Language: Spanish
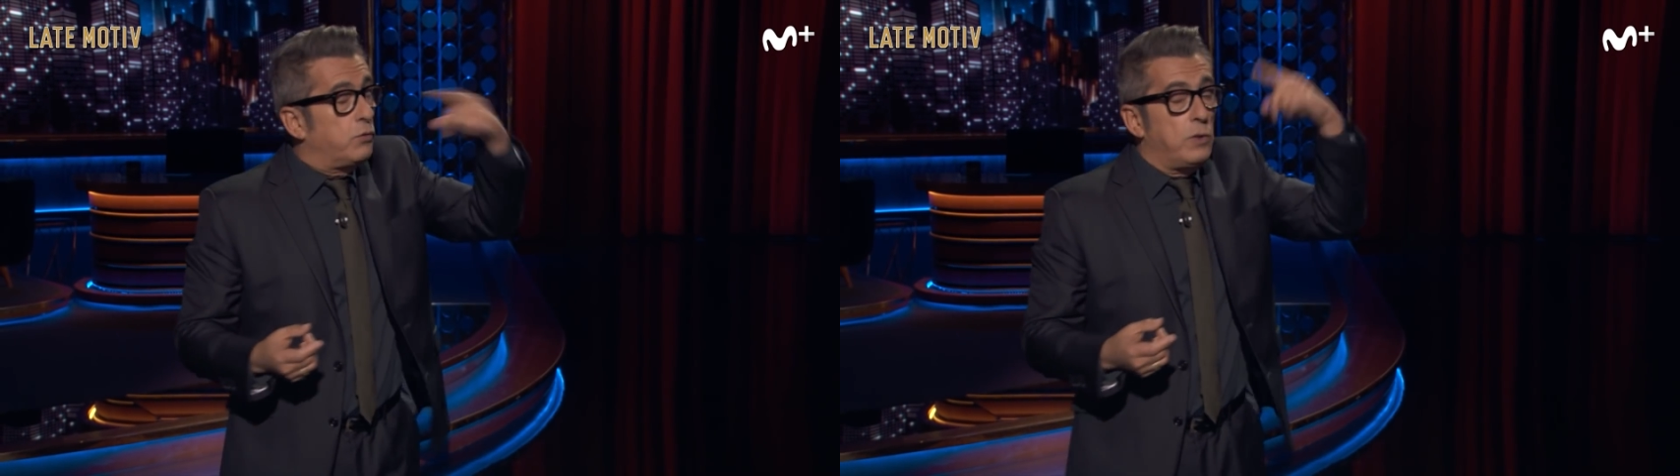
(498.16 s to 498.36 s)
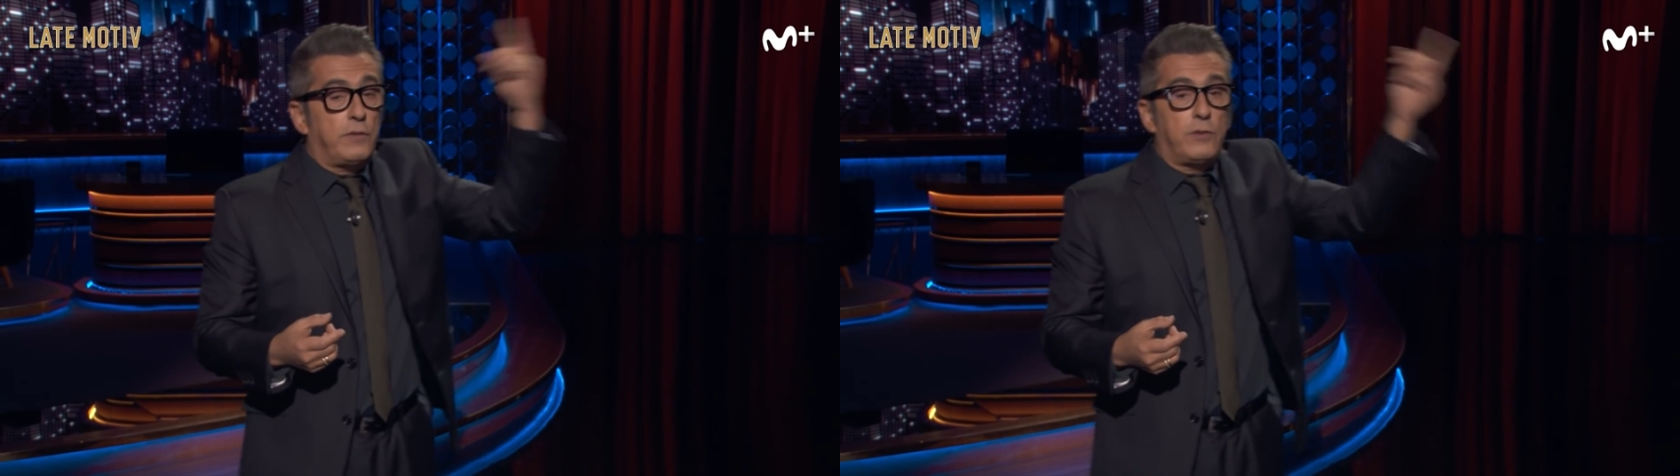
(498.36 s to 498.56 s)

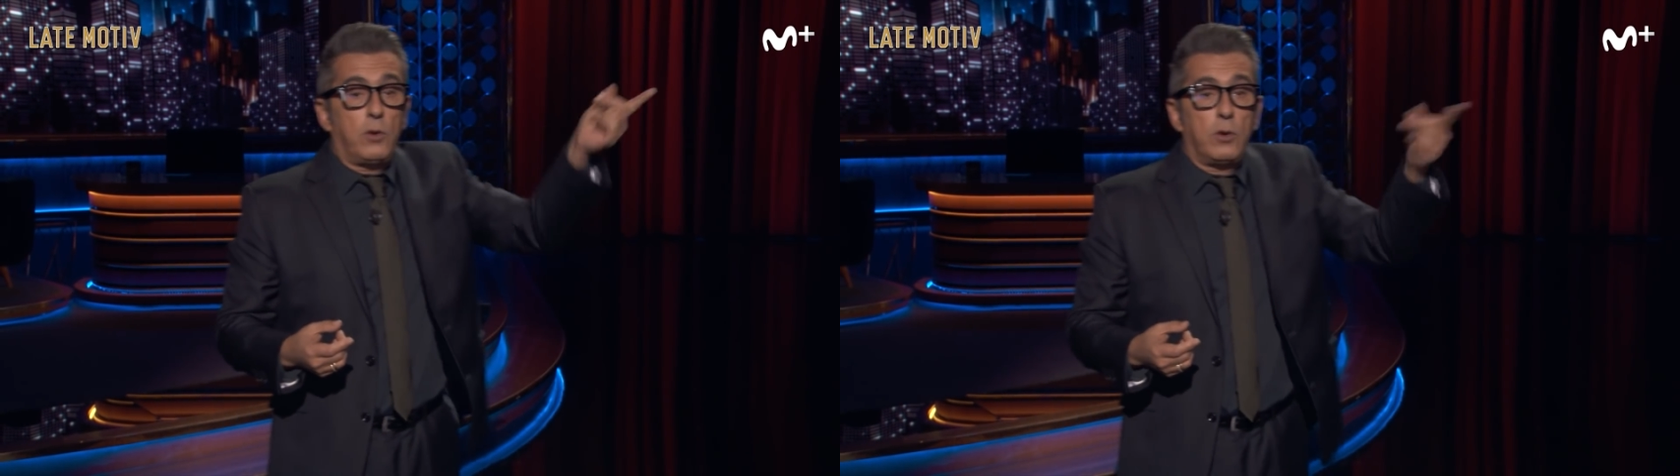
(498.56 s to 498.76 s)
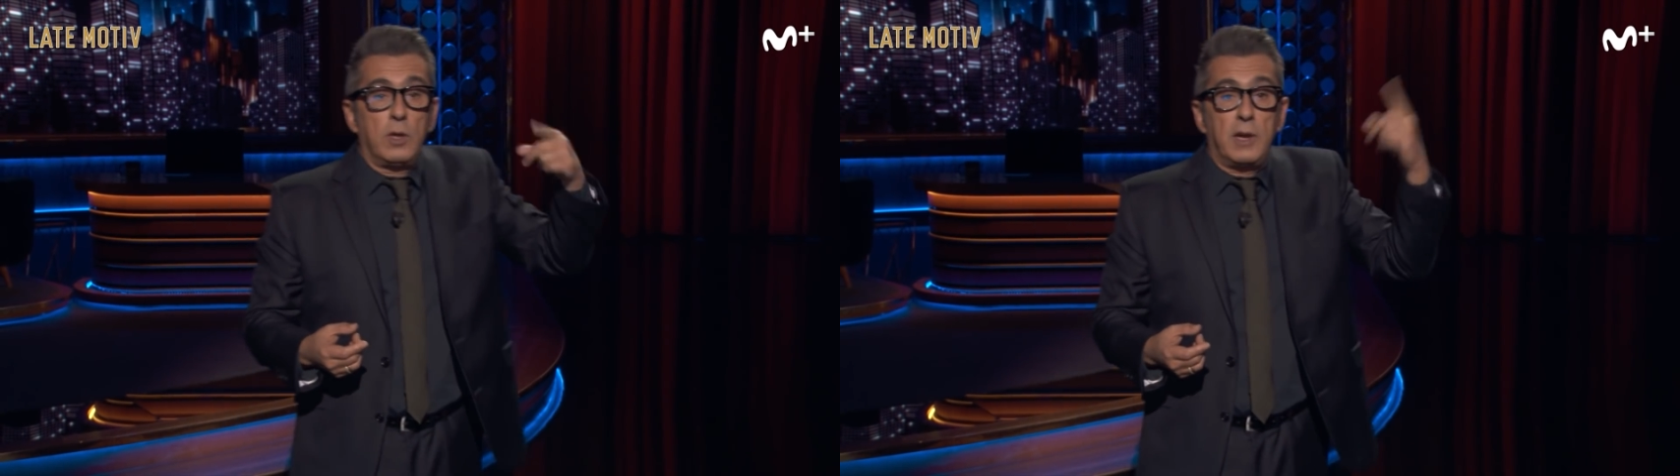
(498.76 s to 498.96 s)
es un
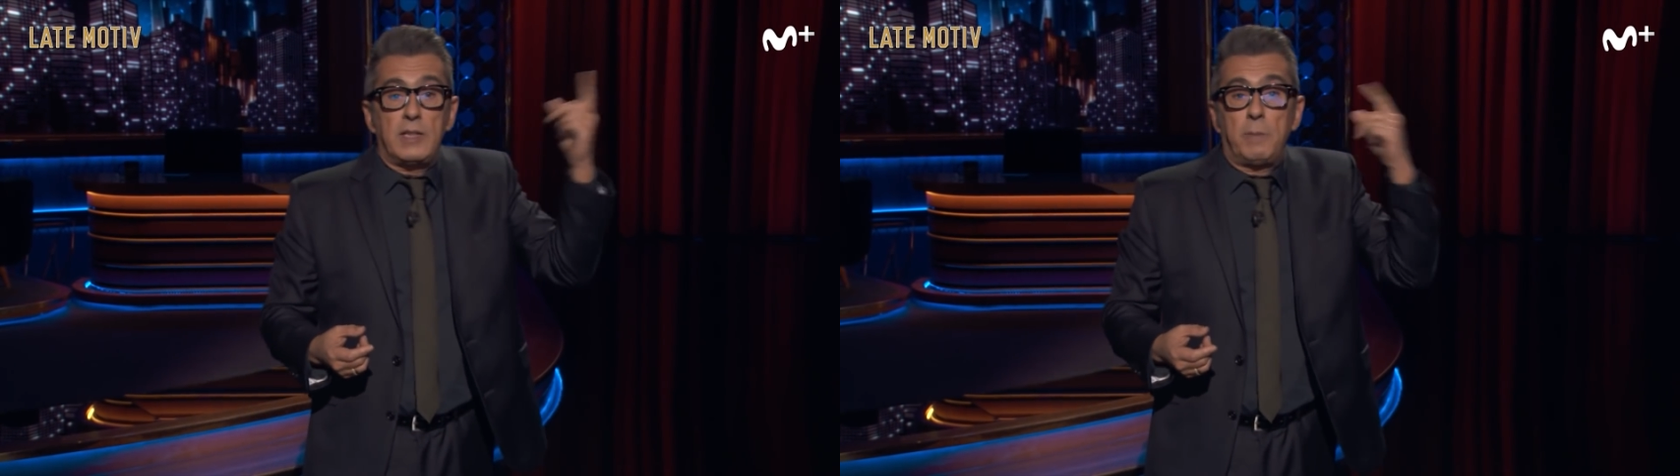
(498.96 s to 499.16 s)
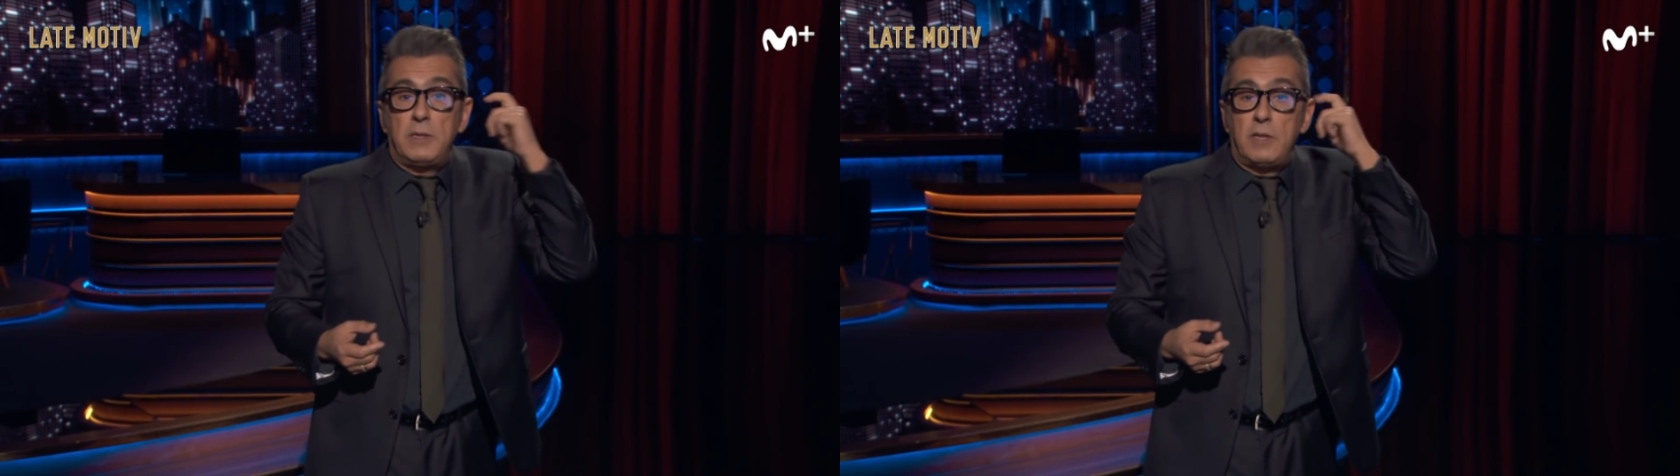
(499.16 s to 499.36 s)
asteroide, que
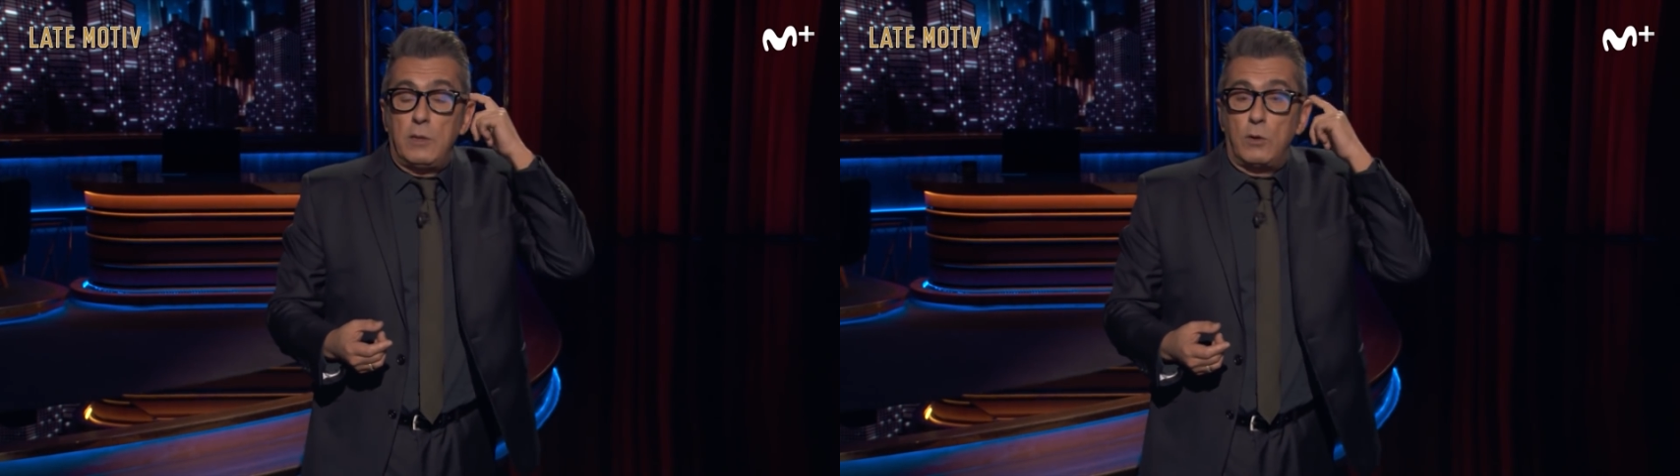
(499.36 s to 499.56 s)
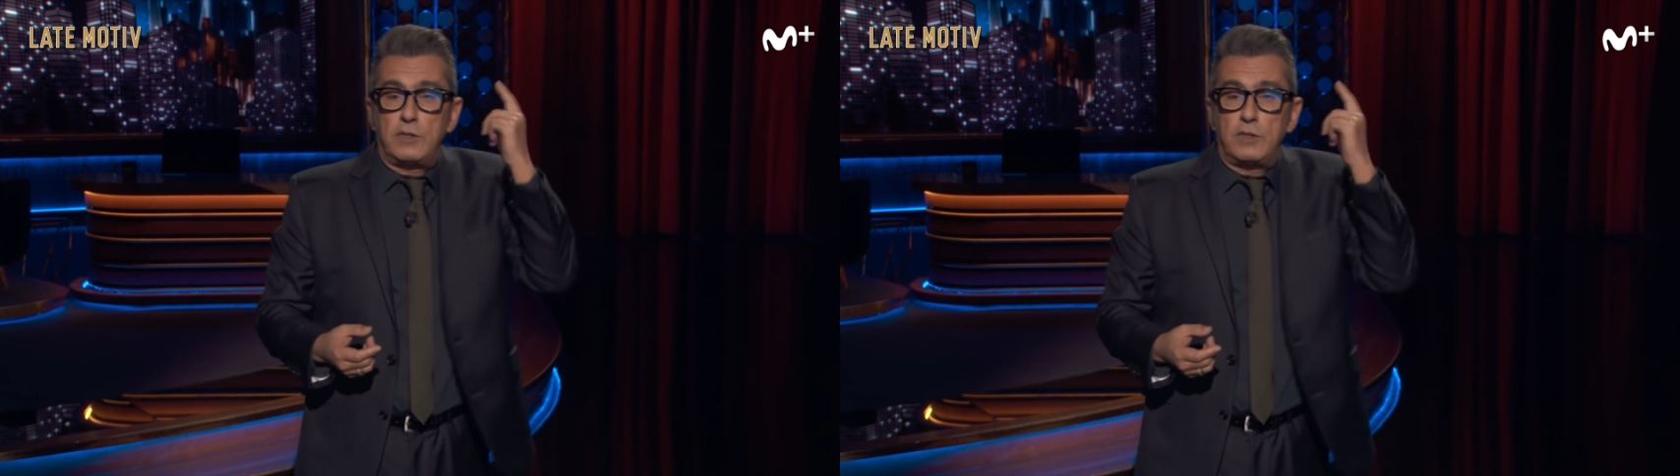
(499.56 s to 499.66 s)
también te digo,